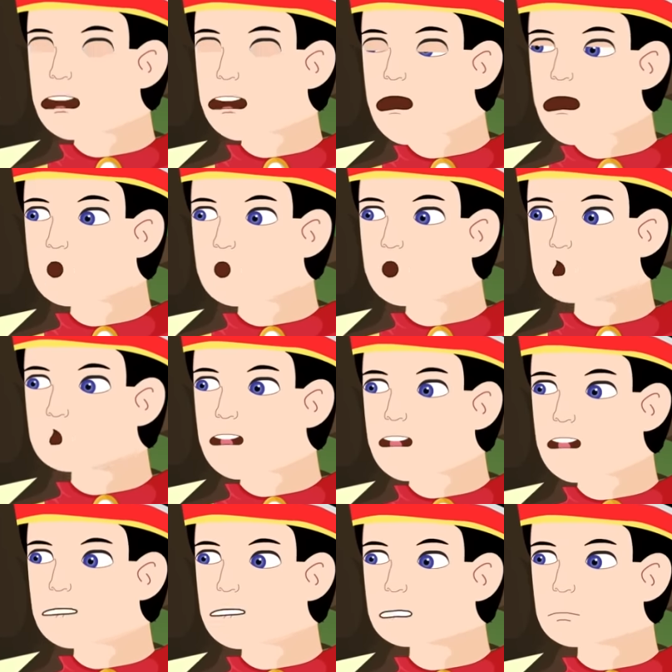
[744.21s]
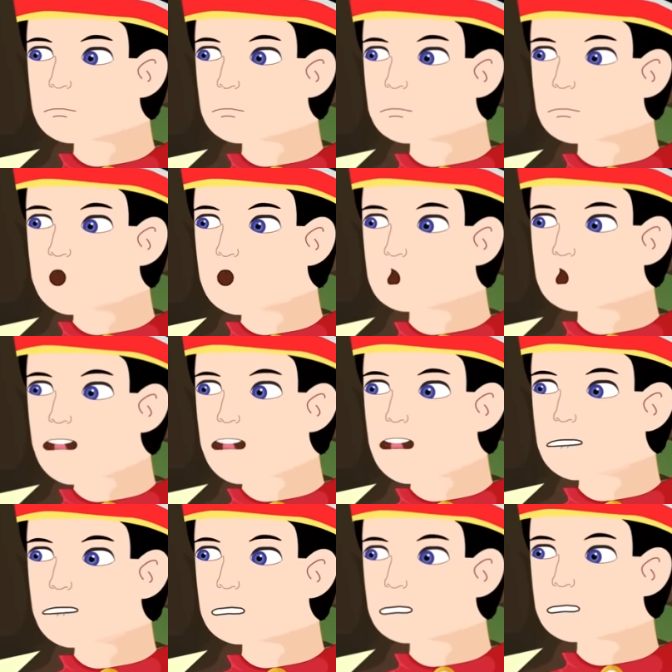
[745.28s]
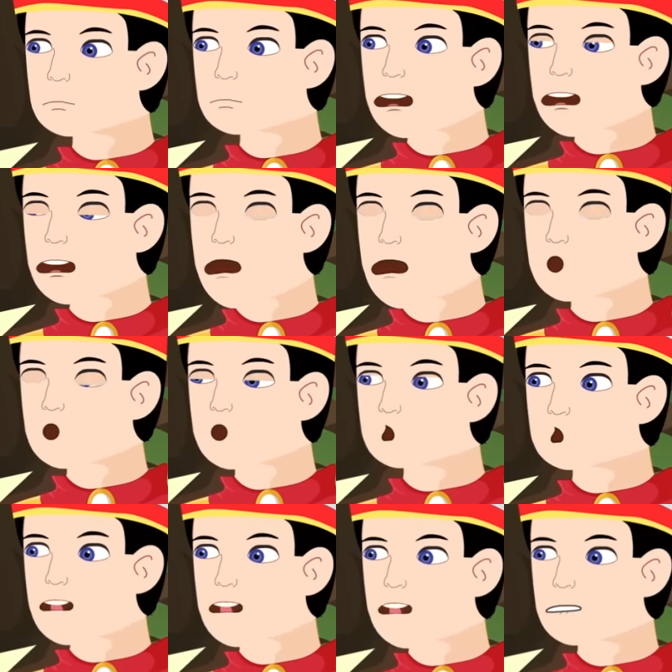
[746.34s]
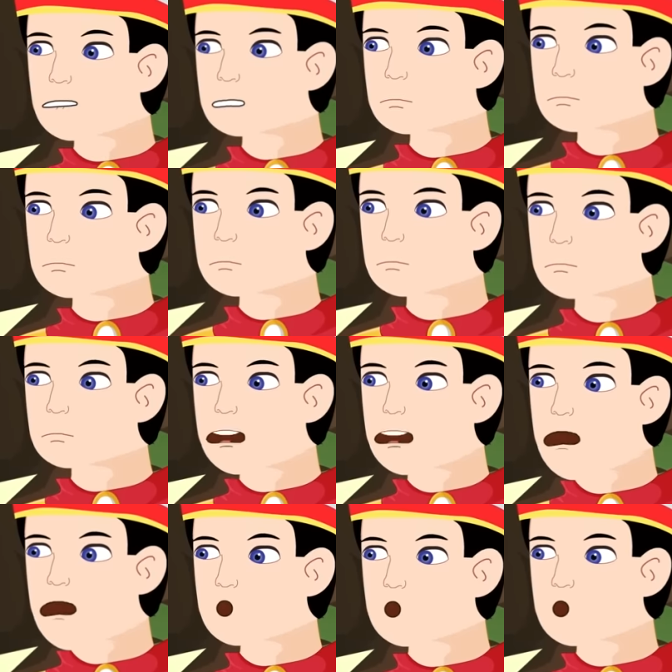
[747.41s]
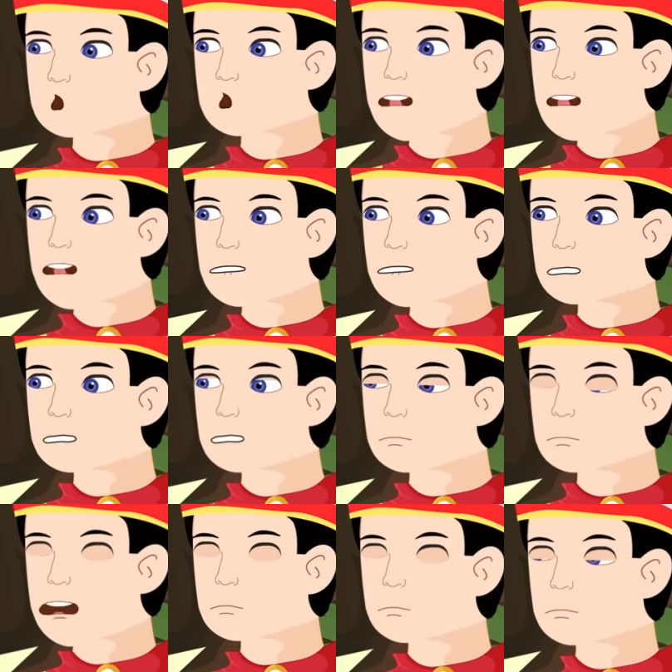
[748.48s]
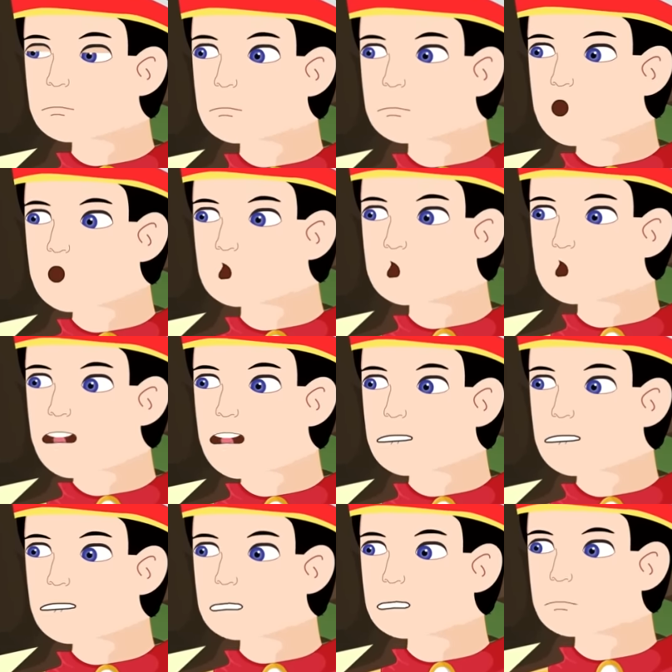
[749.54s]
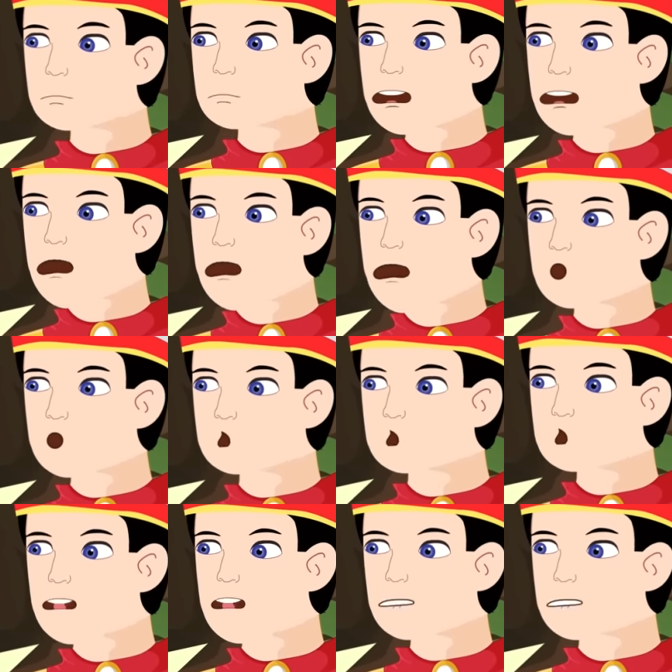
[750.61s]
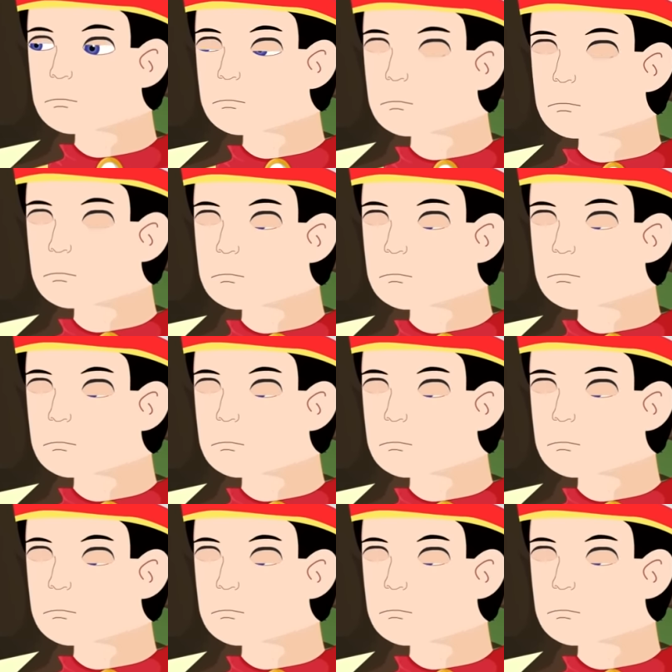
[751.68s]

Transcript: আমাদের নিয়ম অনুসারে যদি আমার বিবাহ নাগরানির সাথে হওয়া উচিত কিন্তু আমি অনেক আগে থেকে ওই হিংসুটি নাগরানিকে পছন্দ করি না